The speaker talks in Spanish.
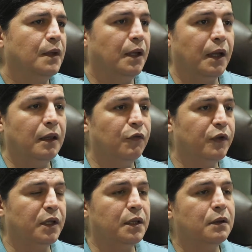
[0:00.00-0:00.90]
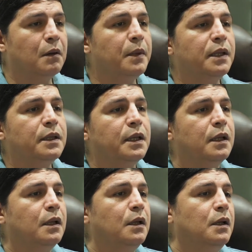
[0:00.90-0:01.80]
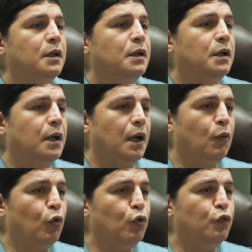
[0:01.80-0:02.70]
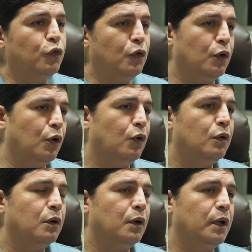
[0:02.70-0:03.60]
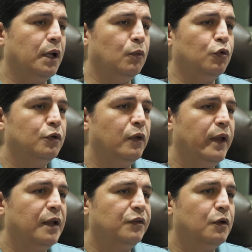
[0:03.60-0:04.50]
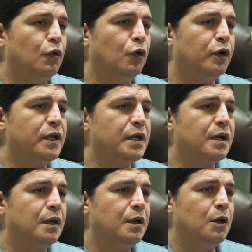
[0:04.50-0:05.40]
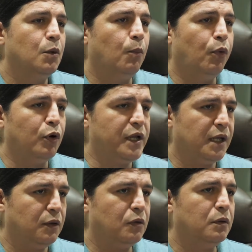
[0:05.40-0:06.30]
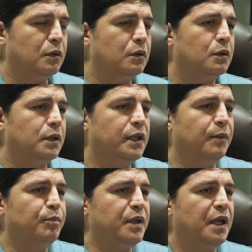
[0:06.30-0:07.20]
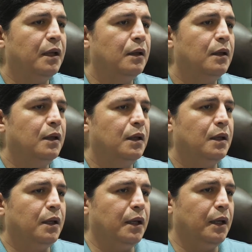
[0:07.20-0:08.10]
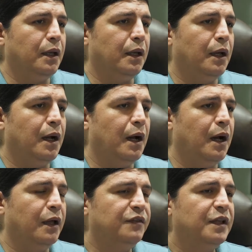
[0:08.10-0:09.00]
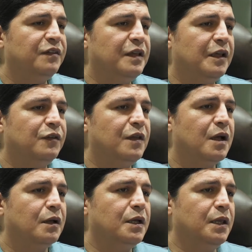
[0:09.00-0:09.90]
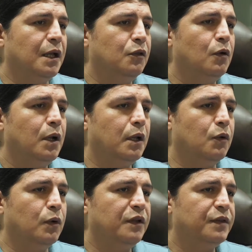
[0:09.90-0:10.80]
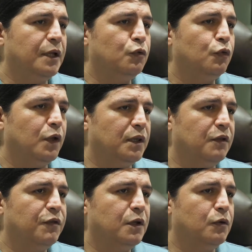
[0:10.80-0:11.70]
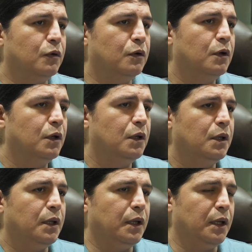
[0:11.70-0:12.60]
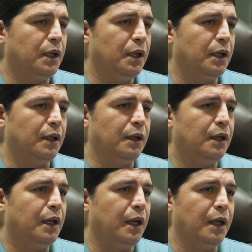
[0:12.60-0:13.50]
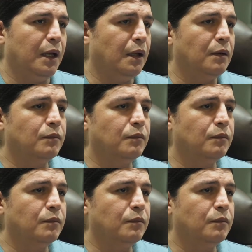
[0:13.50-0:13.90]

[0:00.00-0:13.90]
que definitivamente revolucionó el mundo de la psicología poniendo de pie eh, a esta ciencia y dándole un estatus científico eh, que